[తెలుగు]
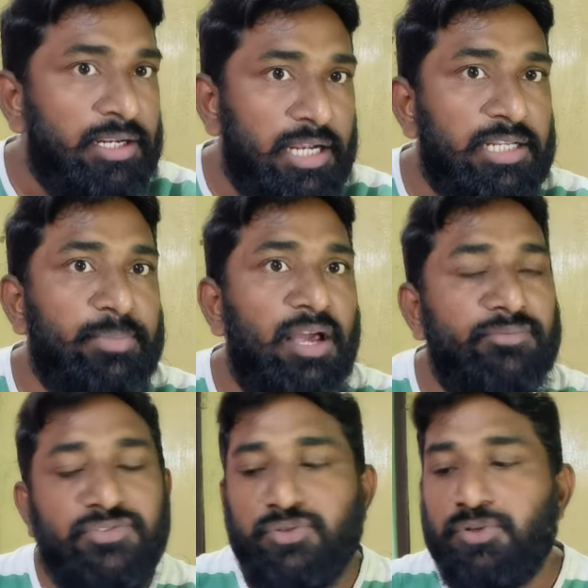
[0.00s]
టాటా ప్లే
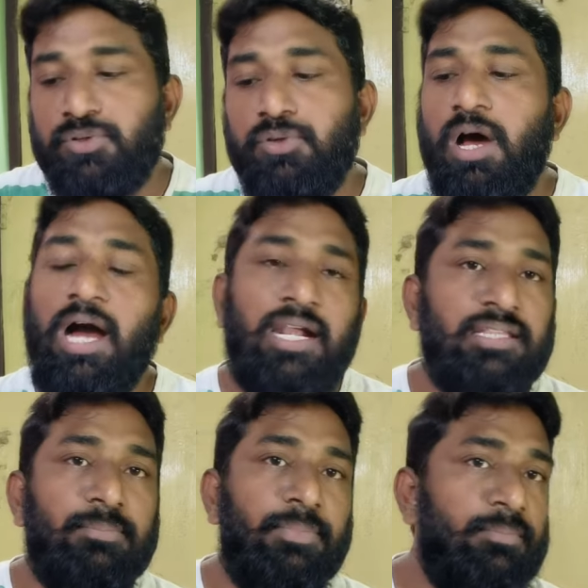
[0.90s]
ఆఫీస్ ఉంటుందో అక్కడ
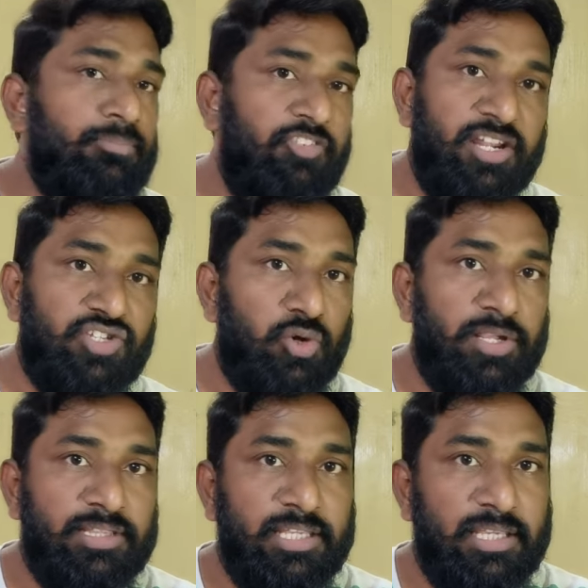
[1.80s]
తప్ప వేరే చోట
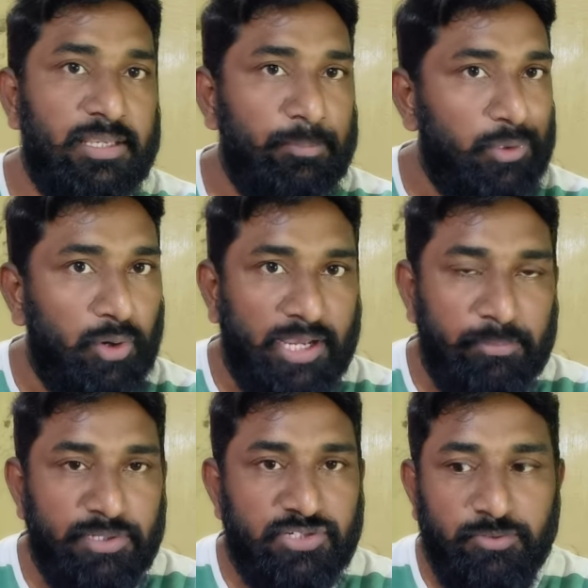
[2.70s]
అయితే మీకు
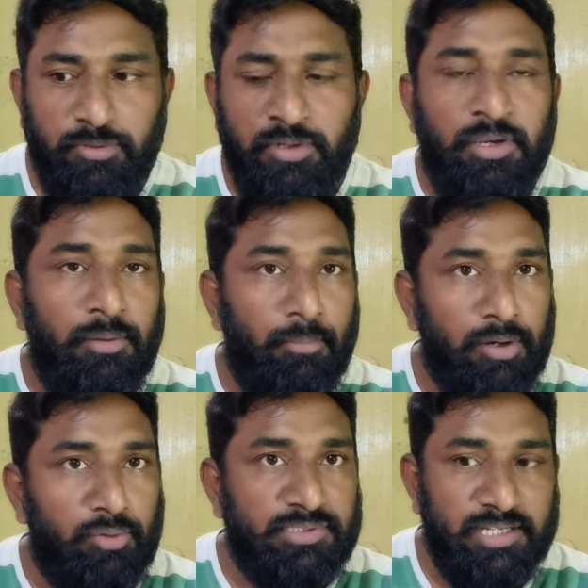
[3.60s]
కనిపించవు
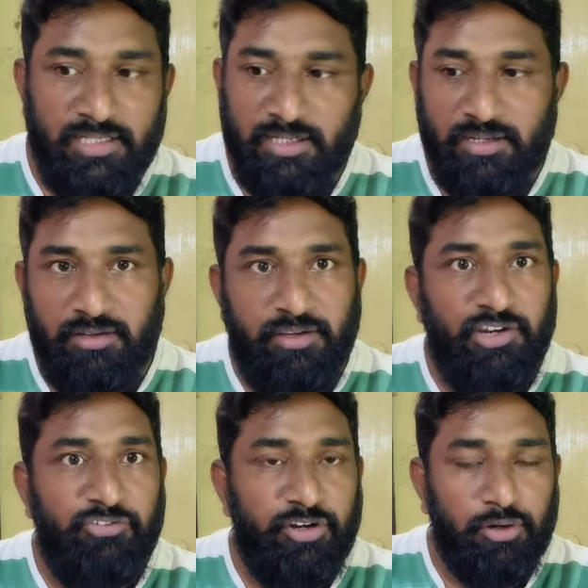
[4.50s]
మరొకసారి అయితే ఈ
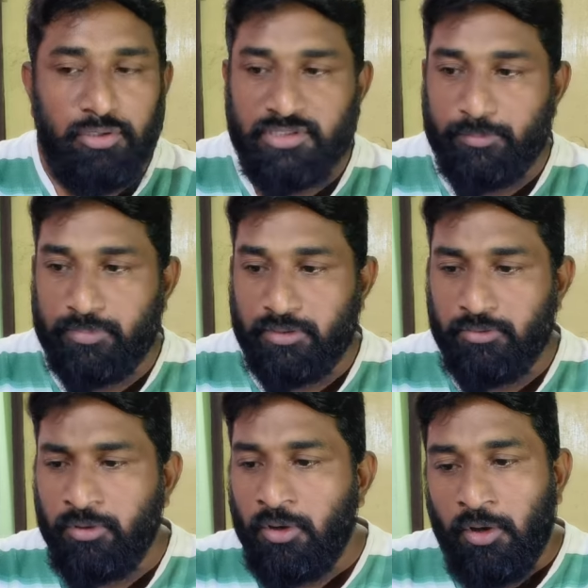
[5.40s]
వీడియోలో చెప్తున్నాను
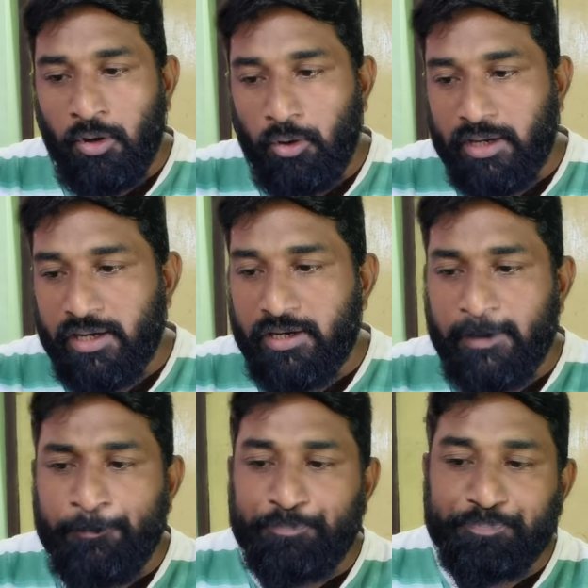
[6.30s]
ఓకేనండి
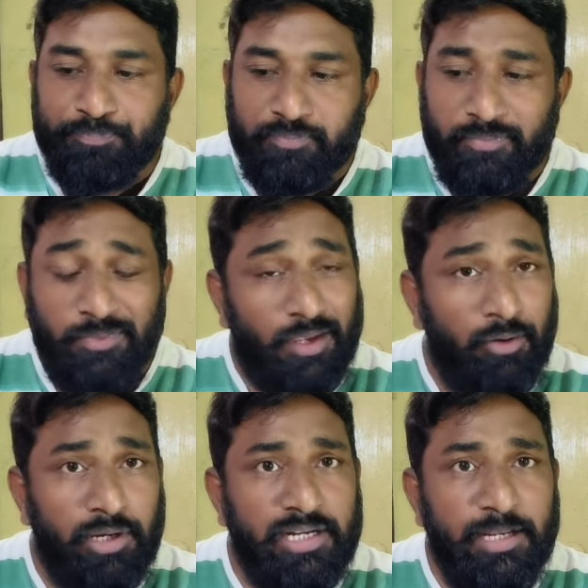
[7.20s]

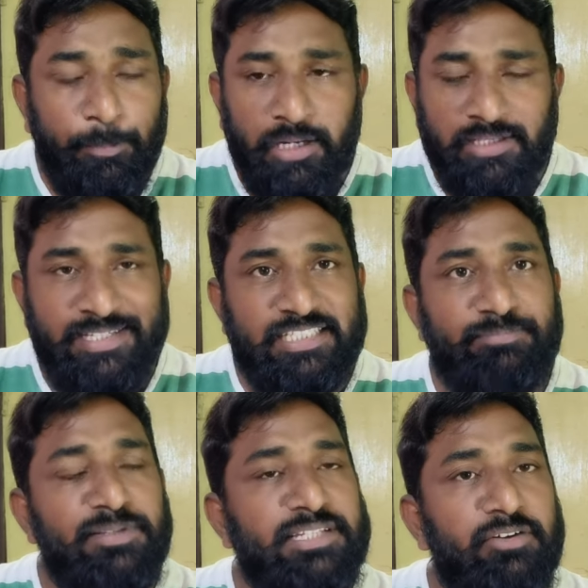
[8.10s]
ఓకేనండి ఇప్పుడు సిక్స్
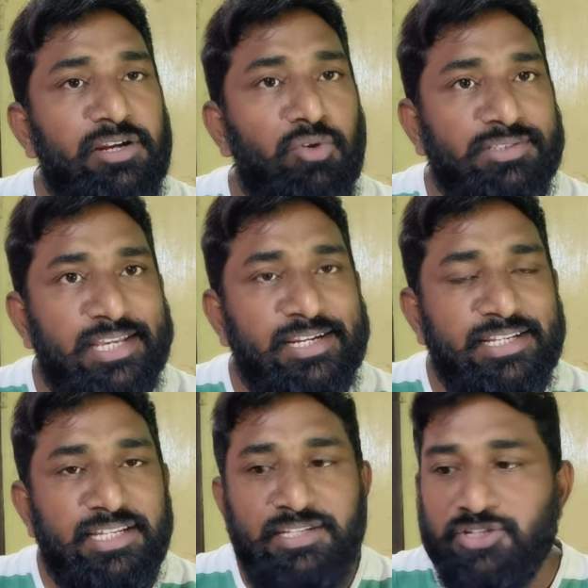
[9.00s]
మంత్స్ ఎవరైనా ఒకసారి
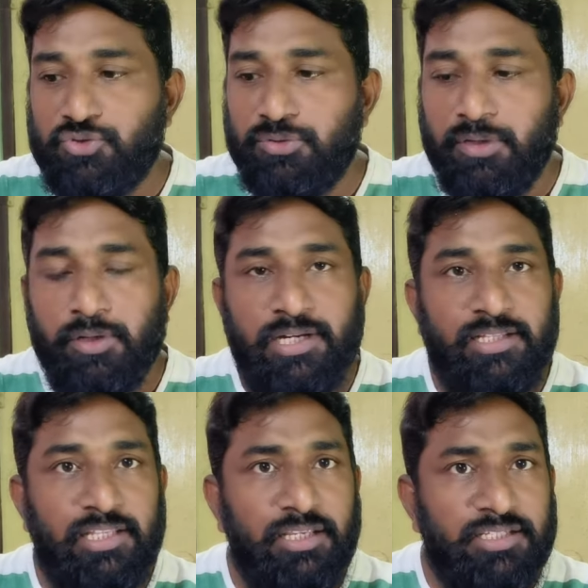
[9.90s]
రీఛార్జ్ చేయించుకుందాం
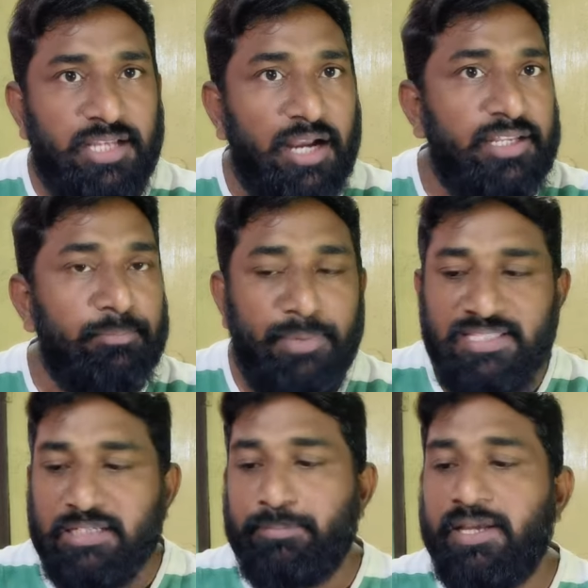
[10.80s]
అన్నట్టయితే స్టార్టింగ్
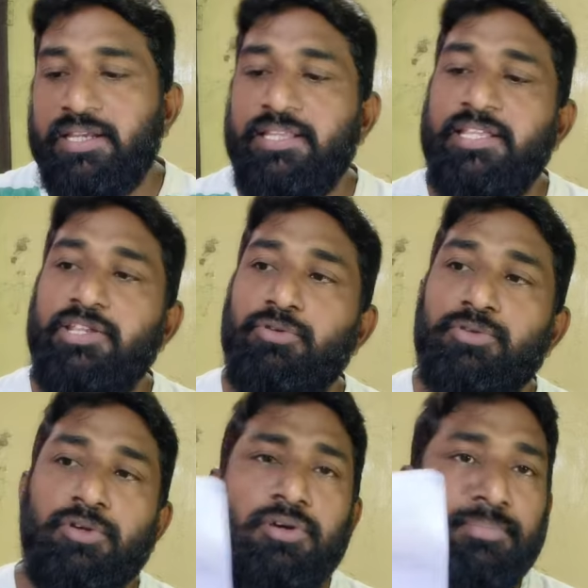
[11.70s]
బేసిక్ ప్లాన్ ఏదైతే
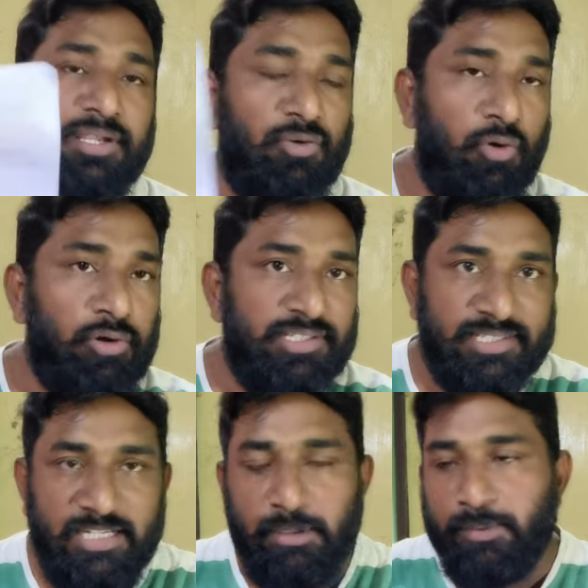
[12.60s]
ఉందో మీకు ఒక్కొక్కటి
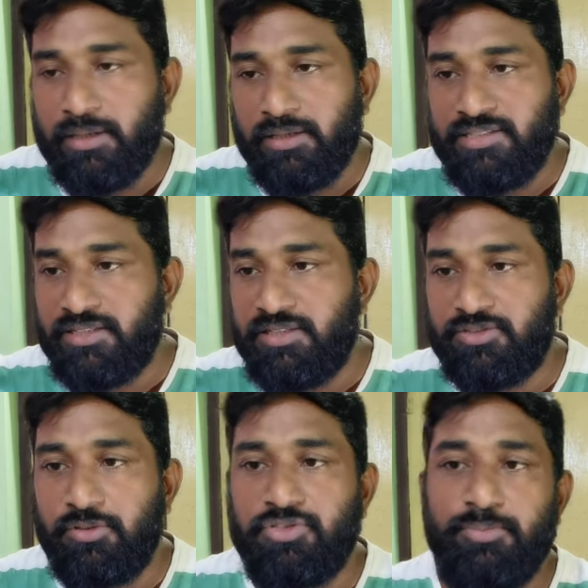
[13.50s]
స్క్రీన్ మీద పెడతాను చెక్
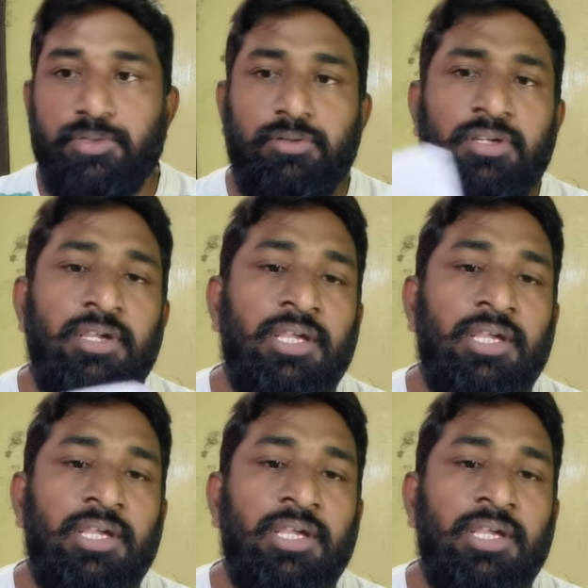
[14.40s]
చేసుకోవచ్చు మీరు